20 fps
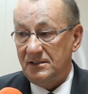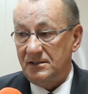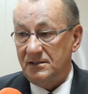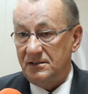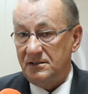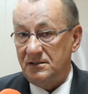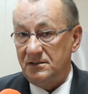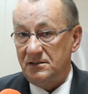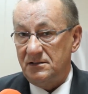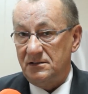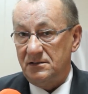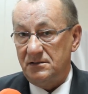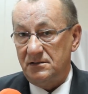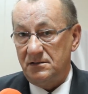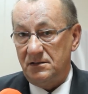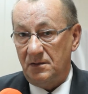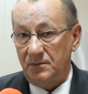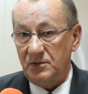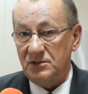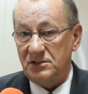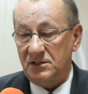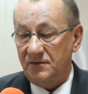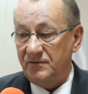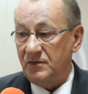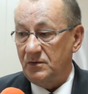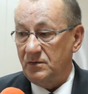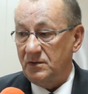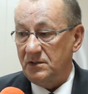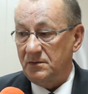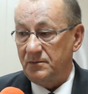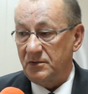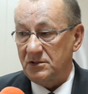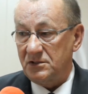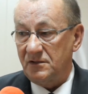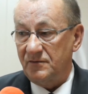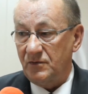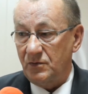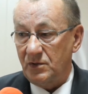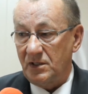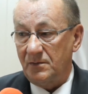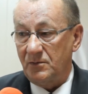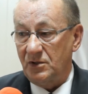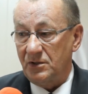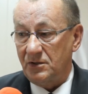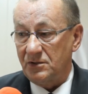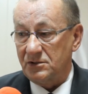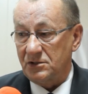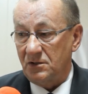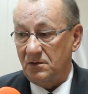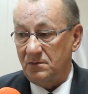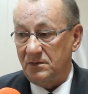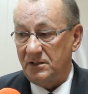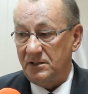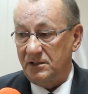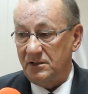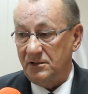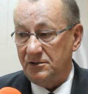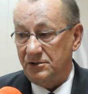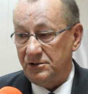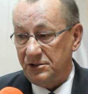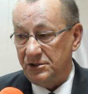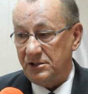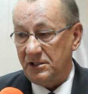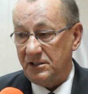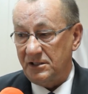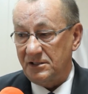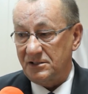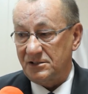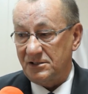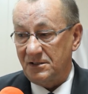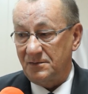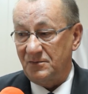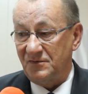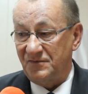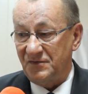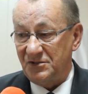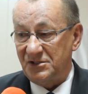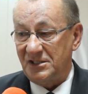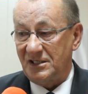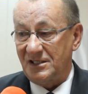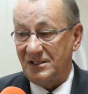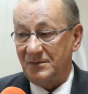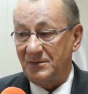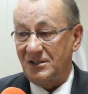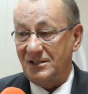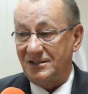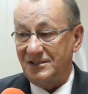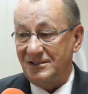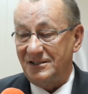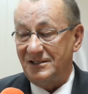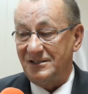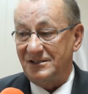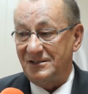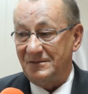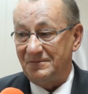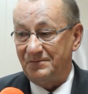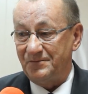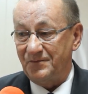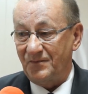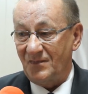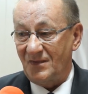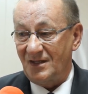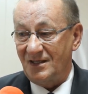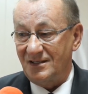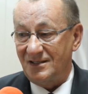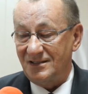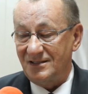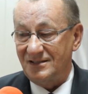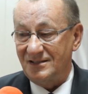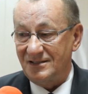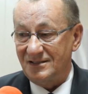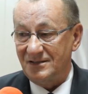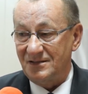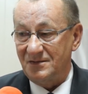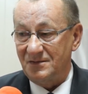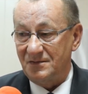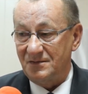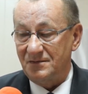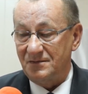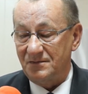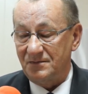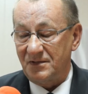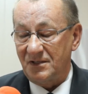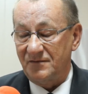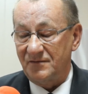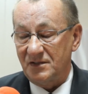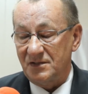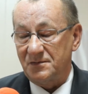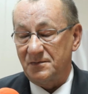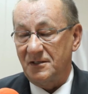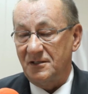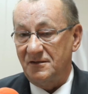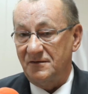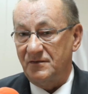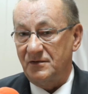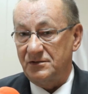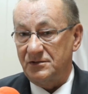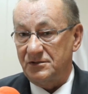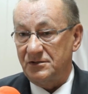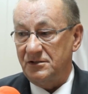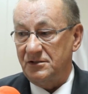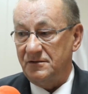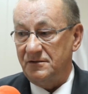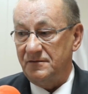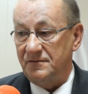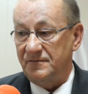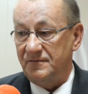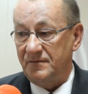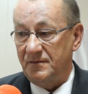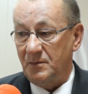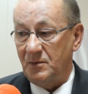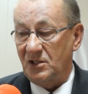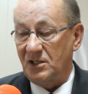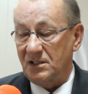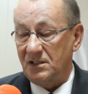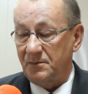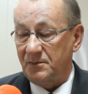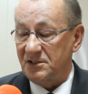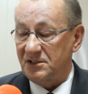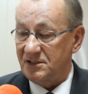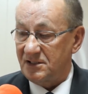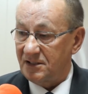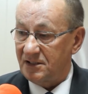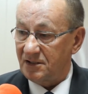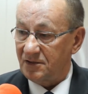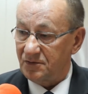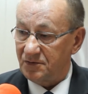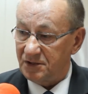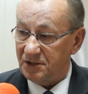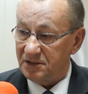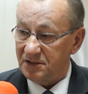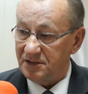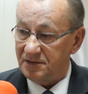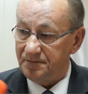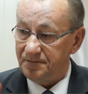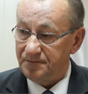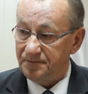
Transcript: y, no postawiły, postawiły na moją osobę i od dzisiaj jestem oficjalnym kandydatem Y, Prawa i Sprawiedliwości w wyborach na prezydenta grudziąca.